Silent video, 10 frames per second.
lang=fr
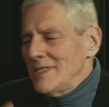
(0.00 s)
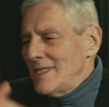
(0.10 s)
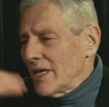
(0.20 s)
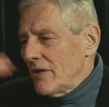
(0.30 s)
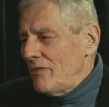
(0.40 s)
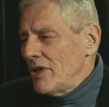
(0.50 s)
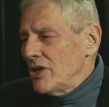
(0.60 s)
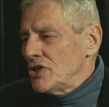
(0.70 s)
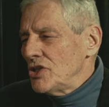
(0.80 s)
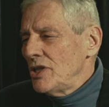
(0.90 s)
dit, de
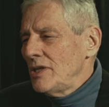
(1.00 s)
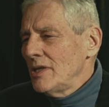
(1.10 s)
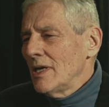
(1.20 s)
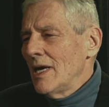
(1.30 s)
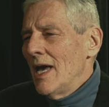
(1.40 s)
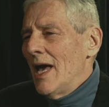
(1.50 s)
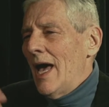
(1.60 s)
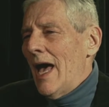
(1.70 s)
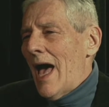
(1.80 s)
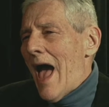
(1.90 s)
réfléchir
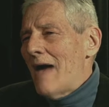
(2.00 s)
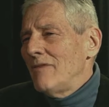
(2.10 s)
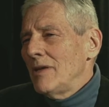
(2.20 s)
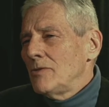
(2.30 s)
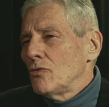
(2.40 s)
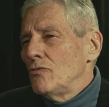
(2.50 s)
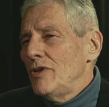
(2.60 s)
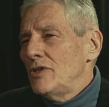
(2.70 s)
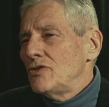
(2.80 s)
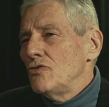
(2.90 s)
avant de
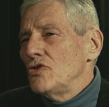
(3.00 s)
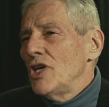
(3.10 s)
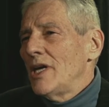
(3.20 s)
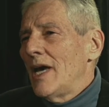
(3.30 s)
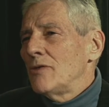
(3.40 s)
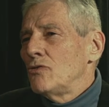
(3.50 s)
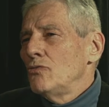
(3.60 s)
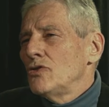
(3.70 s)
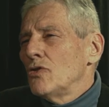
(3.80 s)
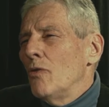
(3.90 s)
trouver le sujet à
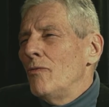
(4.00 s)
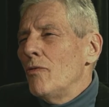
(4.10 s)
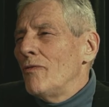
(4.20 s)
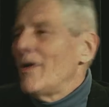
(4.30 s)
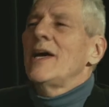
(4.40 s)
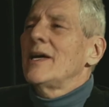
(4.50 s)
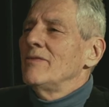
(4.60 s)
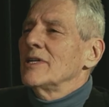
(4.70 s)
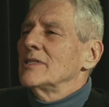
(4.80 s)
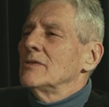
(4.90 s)
tout ce qu'on veut faire
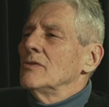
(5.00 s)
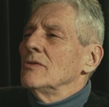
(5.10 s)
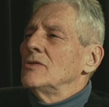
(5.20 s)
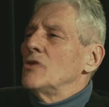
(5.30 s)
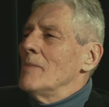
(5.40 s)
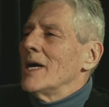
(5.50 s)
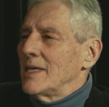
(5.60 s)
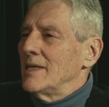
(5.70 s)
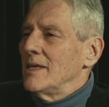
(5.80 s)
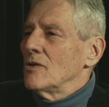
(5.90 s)
avec ça, ce
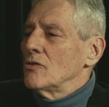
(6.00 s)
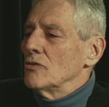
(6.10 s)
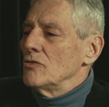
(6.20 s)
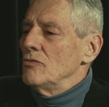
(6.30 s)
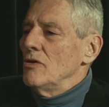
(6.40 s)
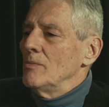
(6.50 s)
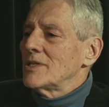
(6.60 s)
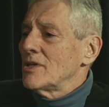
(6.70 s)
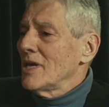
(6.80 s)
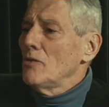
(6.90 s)
marketing de contenu-là. Parce
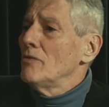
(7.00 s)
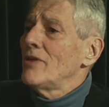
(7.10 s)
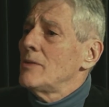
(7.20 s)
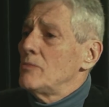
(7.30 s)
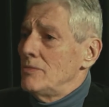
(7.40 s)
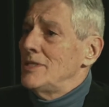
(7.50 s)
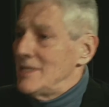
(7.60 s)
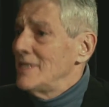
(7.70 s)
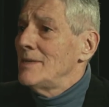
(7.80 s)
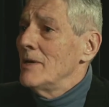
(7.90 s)
que quand on veut faire de la
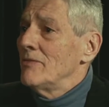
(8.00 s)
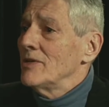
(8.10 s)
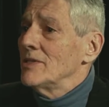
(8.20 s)
publicité, c'est bien